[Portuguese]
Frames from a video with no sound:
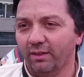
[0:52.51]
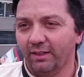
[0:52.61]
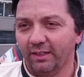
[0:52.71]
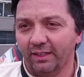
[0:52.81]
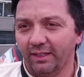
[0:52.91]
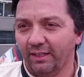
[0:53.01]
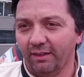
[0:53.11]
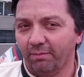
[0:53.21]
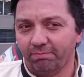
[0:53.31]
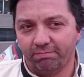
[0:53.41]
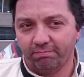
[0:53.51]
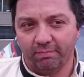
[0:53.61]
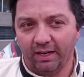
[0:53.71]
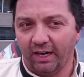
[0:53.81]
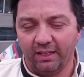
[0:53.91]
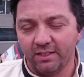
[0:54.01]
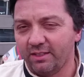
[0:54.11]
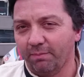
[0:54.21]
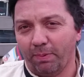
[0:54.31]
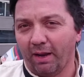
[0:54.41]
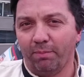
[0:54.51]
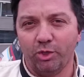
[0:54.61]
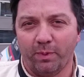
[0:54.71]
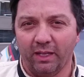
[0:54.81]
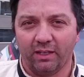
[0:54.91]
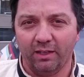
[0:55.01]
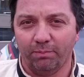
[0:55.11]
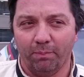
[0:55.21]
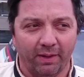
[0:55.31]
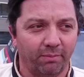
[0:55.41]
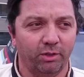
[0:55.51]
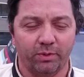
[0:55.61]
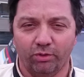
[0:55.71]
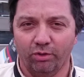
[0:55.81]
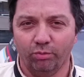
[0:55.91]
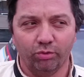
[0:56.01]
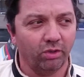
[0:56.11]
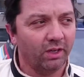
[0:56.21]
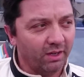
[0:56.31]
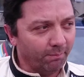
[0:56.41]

É, agradecer, parabéns para a equipe, parabéns para todo mundo,